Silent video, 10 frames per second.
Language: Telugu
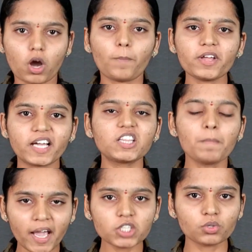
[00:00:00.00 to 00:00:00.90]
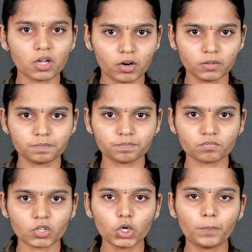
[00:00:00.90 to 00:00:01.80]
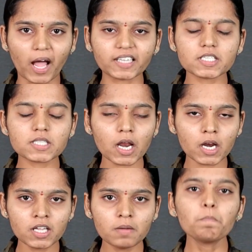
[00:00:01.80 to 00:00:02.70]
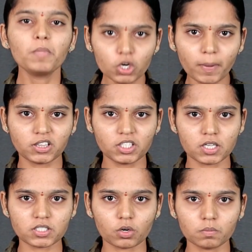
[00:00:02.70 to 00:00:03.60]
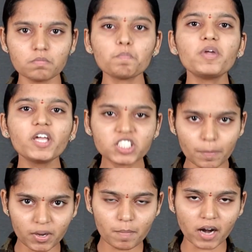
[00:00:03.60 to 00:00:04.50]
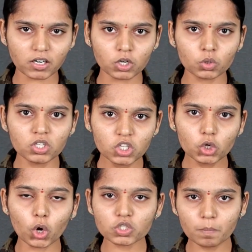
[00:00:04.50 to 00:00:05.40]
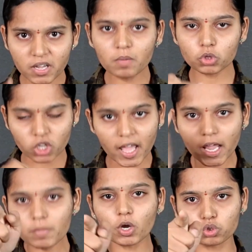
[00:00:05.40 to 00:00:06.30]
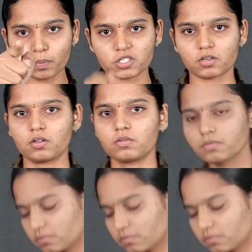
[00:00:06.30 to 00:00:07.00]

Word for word: ఒకప్పుడు కత్తి మహేష్ ఉండేవాడు ఇప్పుడు అతని స్థానాన్ని మీరు భర్తీ చేశారు మీరు చెప్పిన మాటలను ఈరోజు మీ ముందు నేను మీకు చూపిస్తున్నాను